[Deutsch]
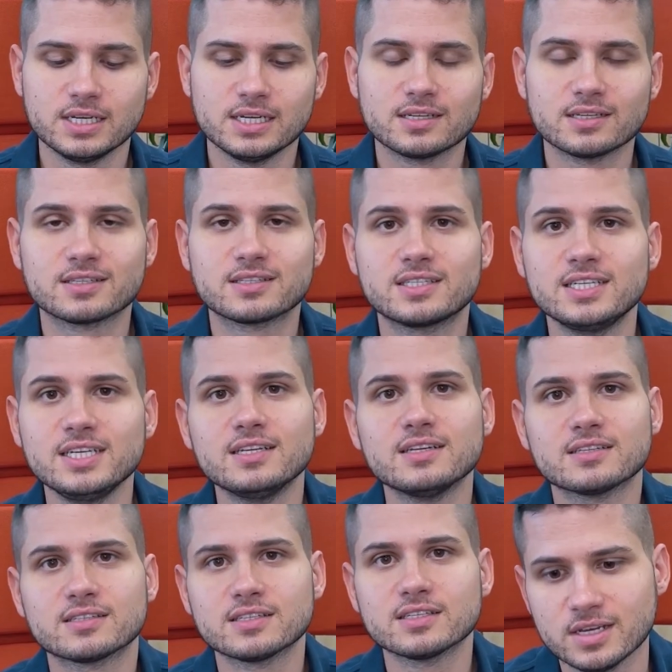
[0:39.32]
Das Ziel
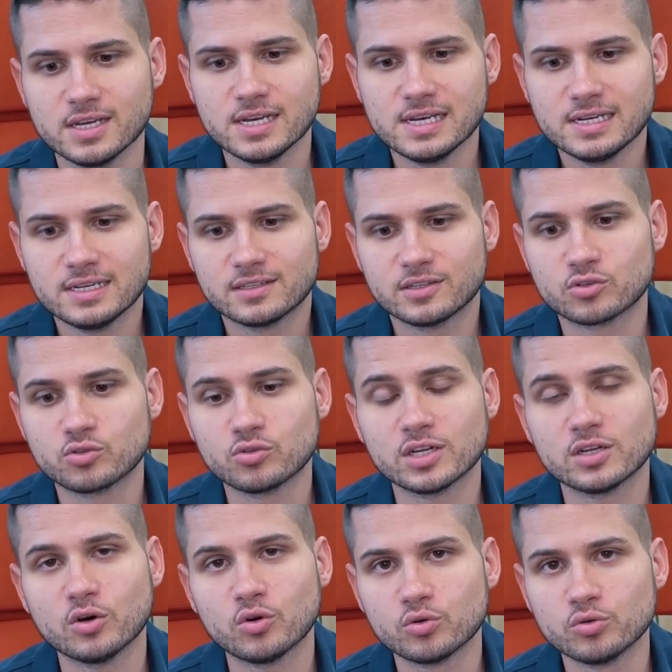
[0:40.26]
ist es, dass du dann
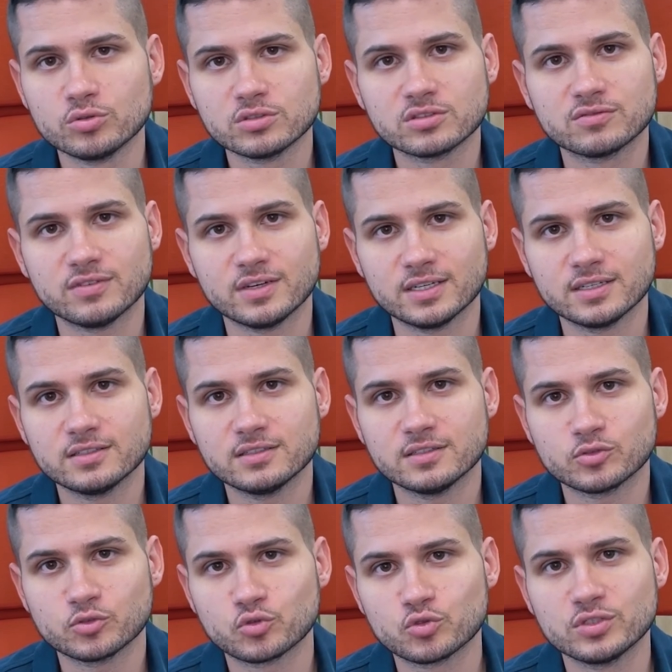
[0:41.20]
auch irgendwann
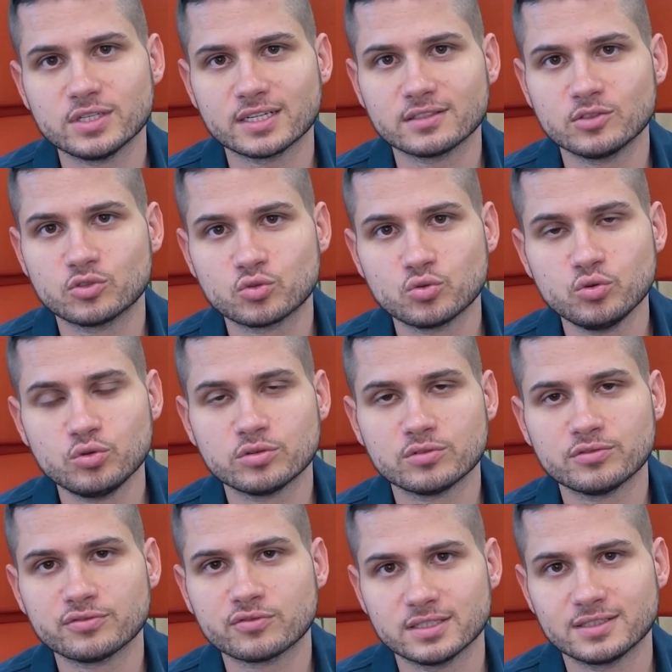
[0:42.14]
sozusagen die
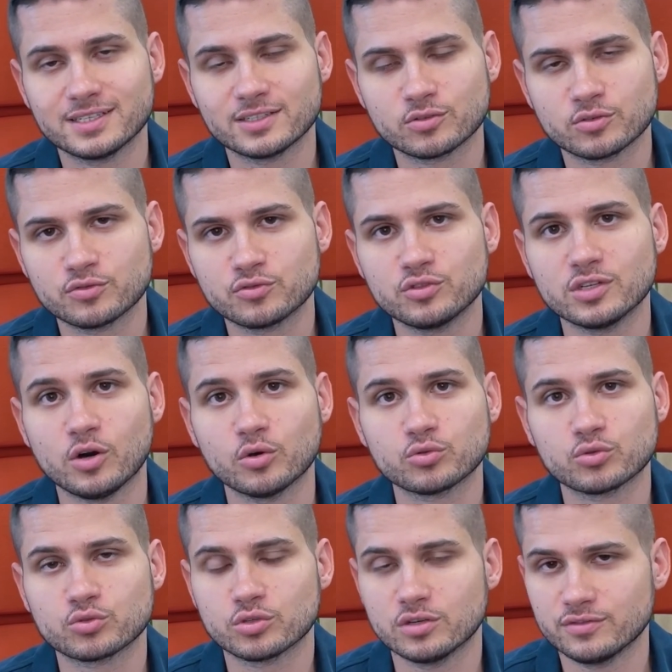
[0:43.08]
Zukunft der TÜV Süd
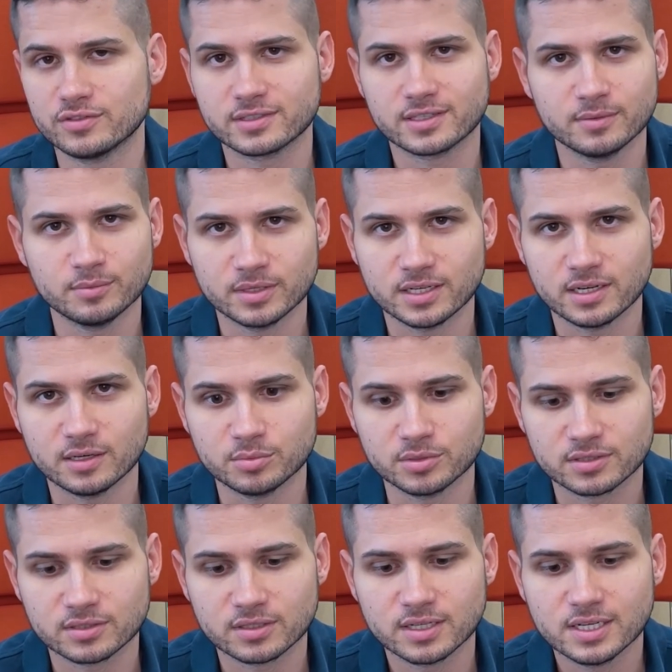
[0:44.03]
Service GmbH
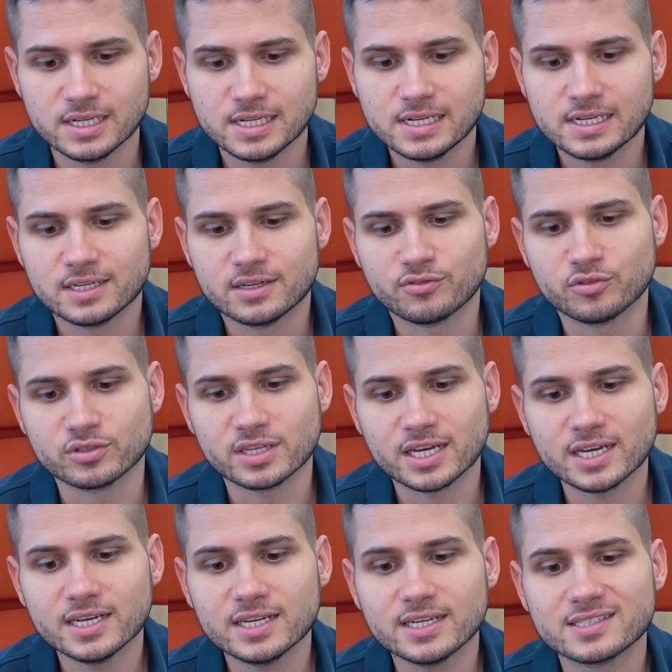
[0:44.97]
bist. Von
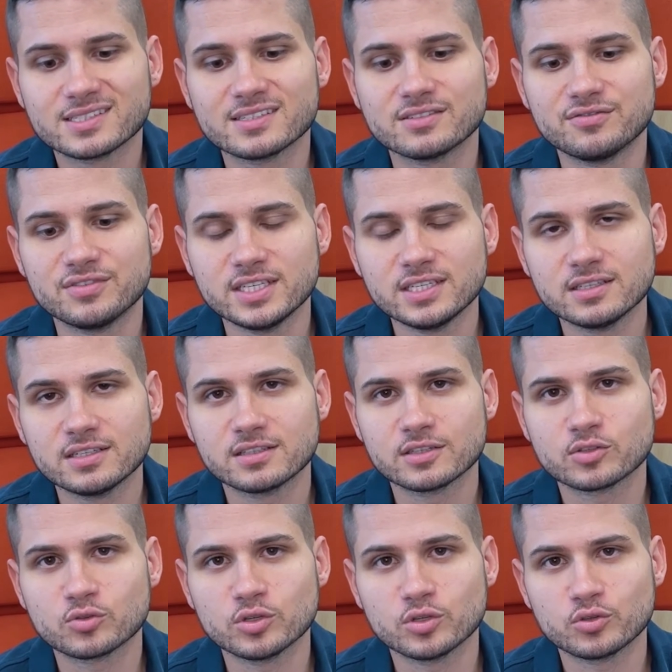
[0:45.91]
daher ist es wichtig, dass
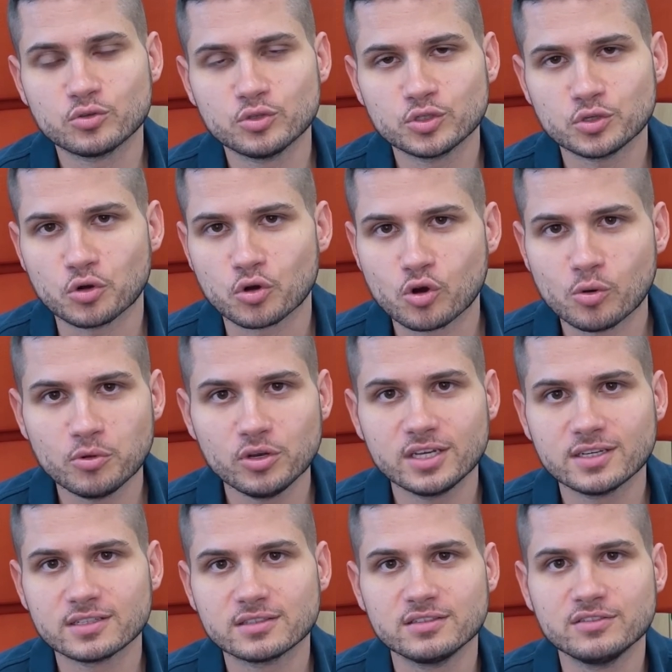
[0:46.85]
du natürlich auch
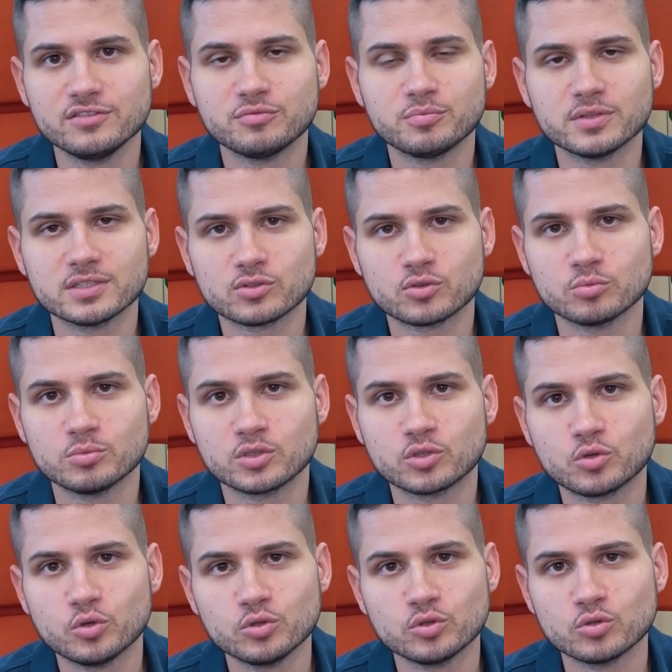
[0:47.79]
kommunikativ bist und mit
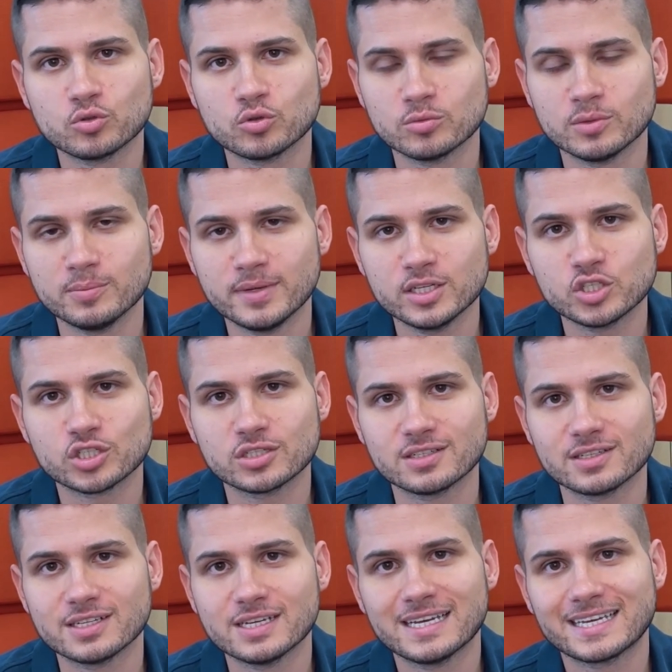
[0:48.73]
Kunden und mit Menschen
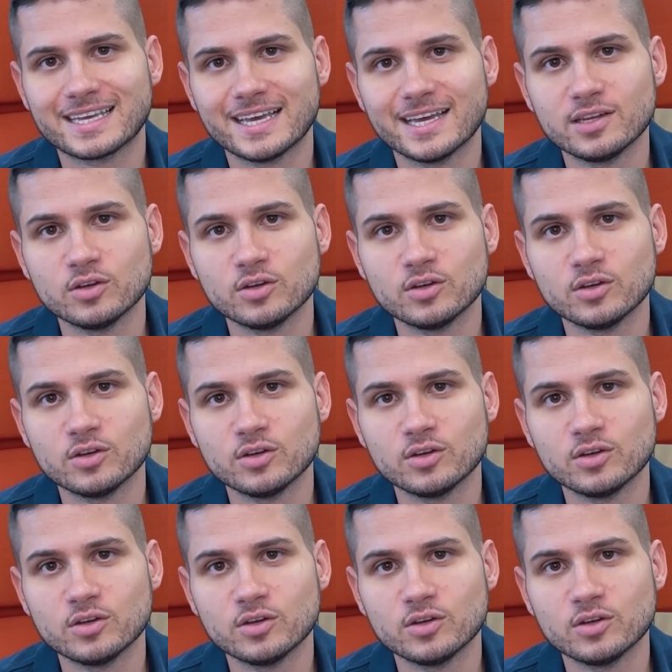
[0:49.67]
gerne